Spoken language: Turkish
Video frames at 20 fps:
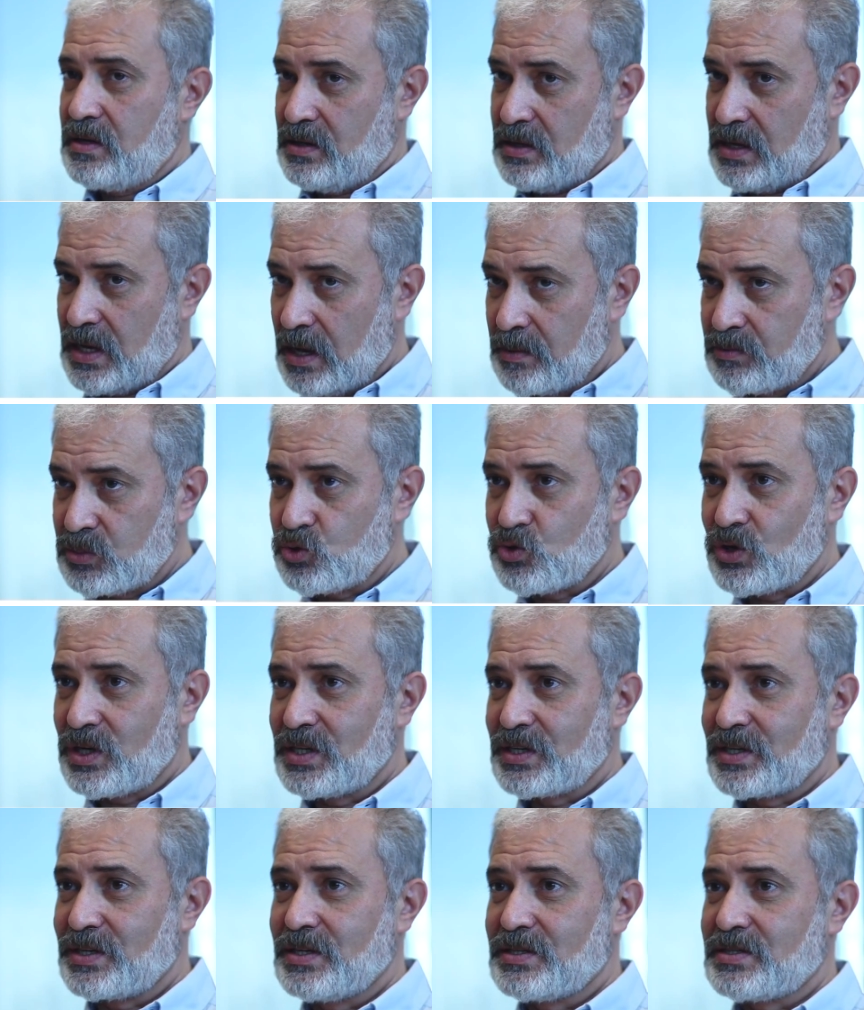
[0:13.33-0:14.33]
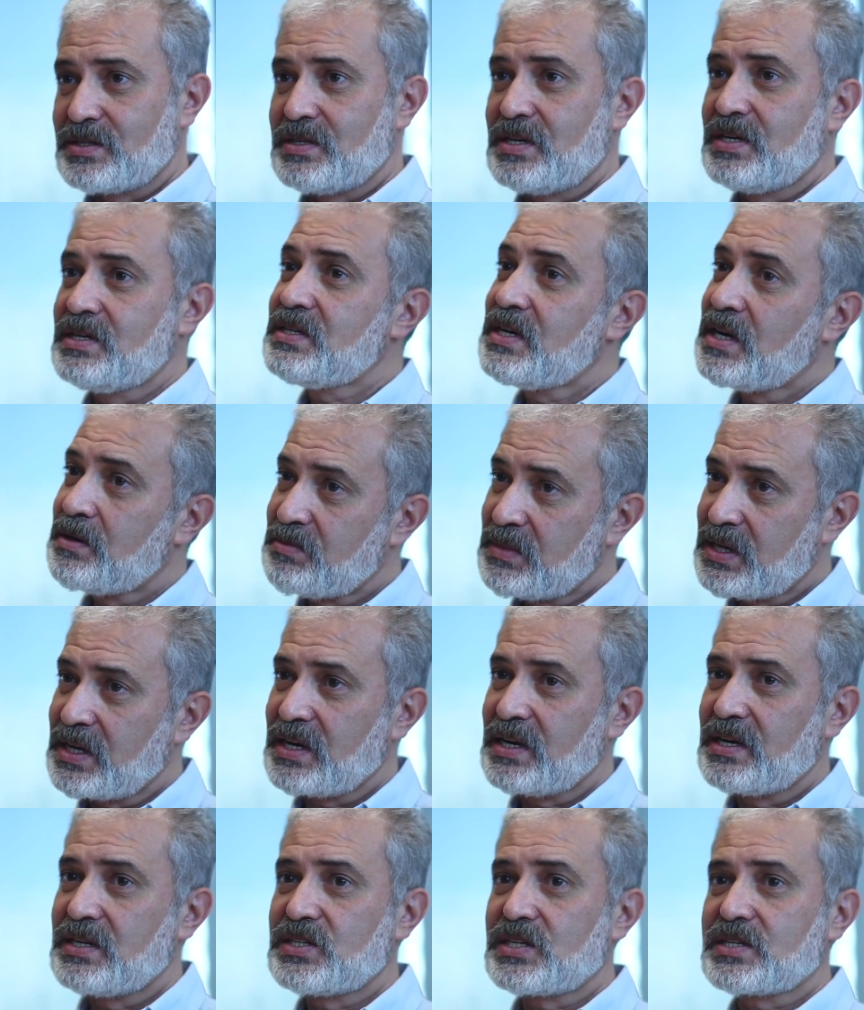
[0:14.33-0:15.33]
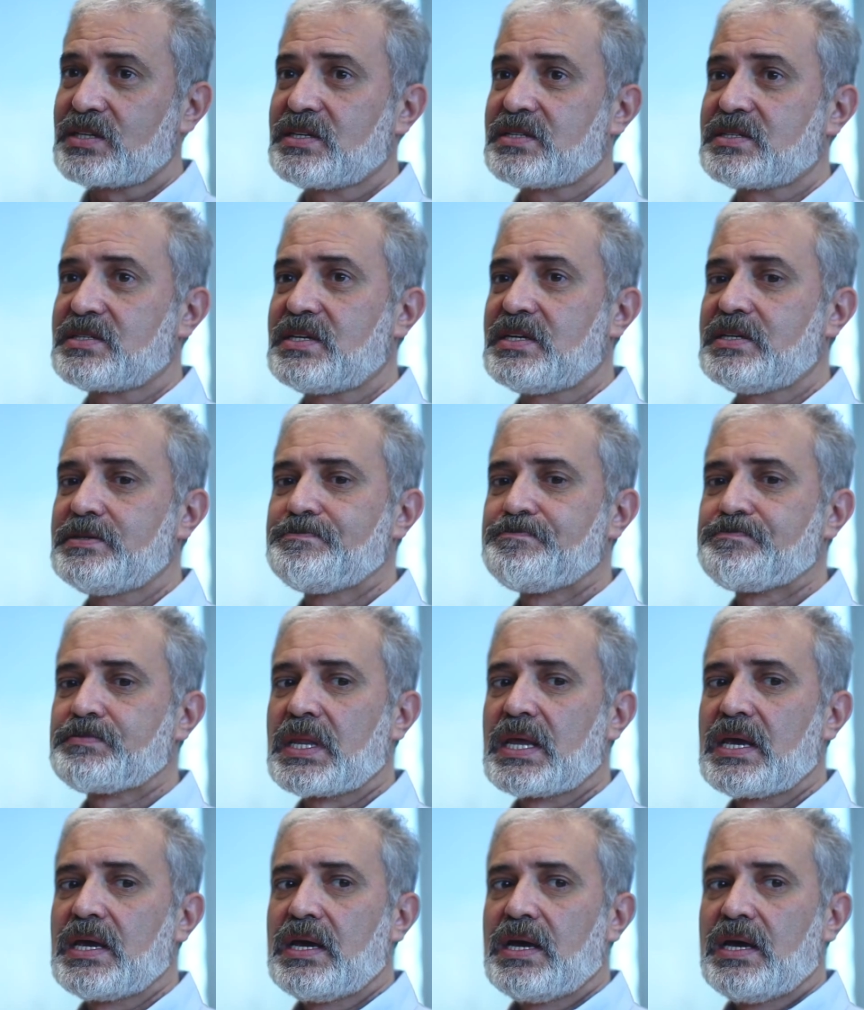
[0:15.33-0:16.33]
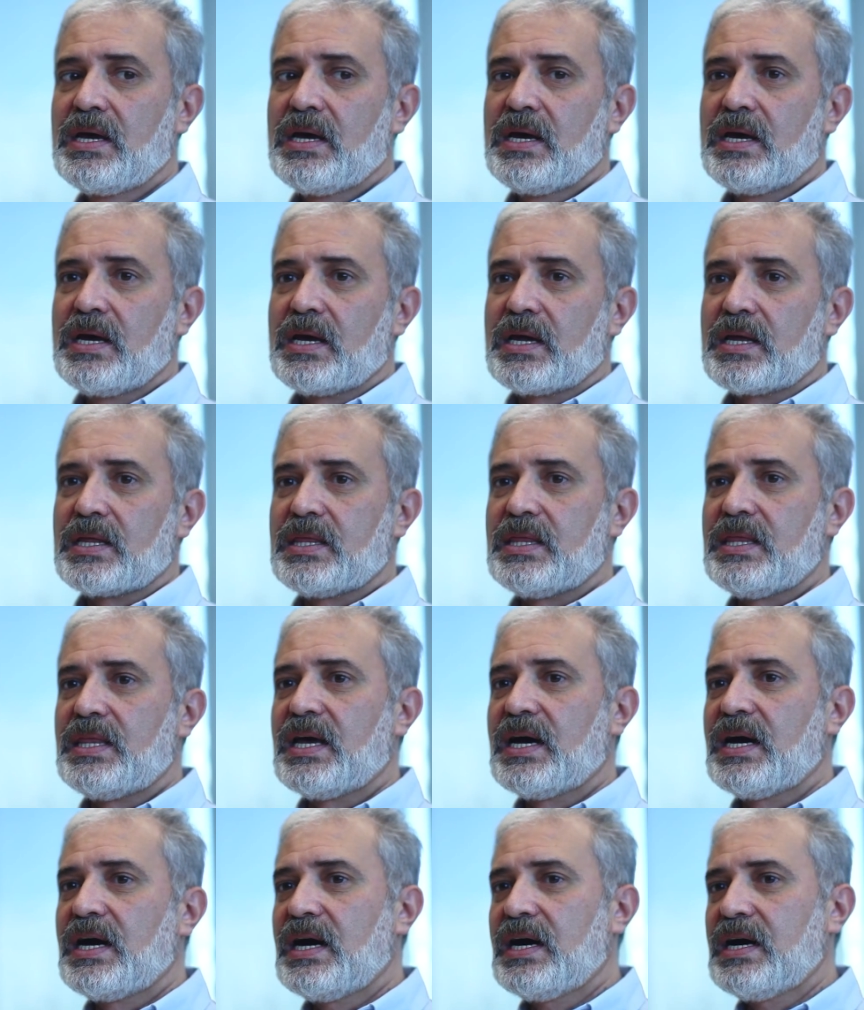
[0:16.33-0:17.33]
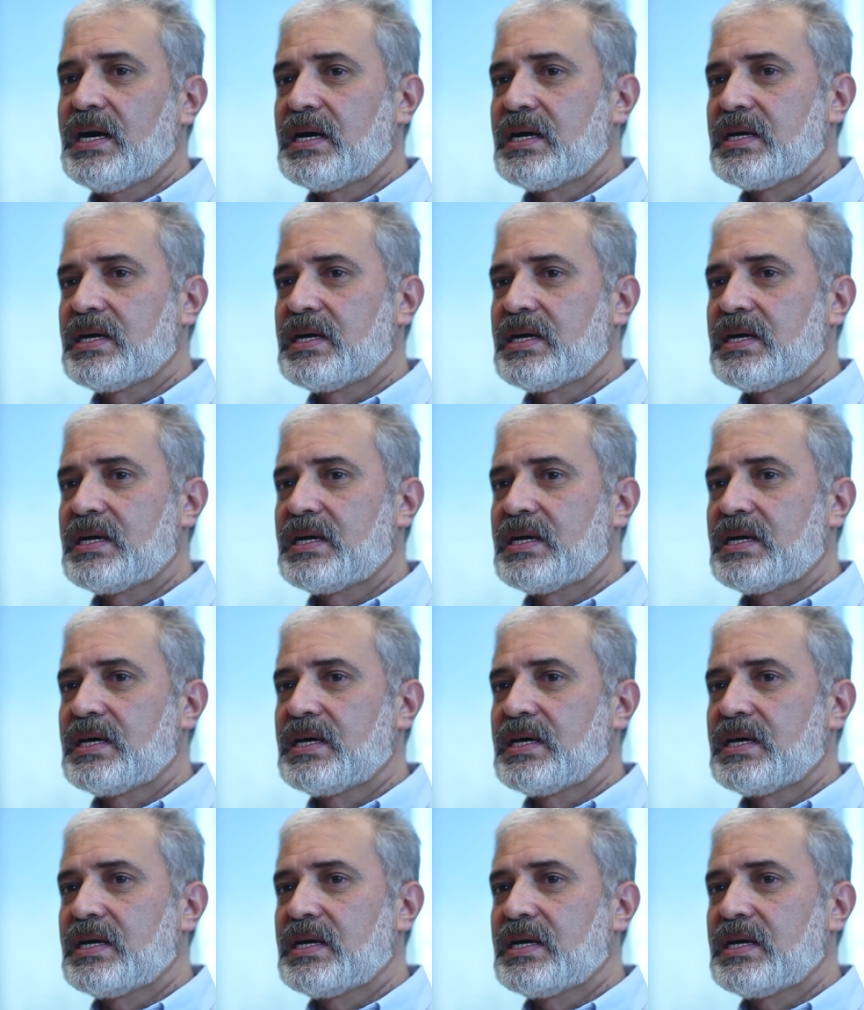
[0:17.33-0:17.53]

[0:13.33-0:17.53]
hem şu andaki nesillerin hem de gelecek nesillerin daha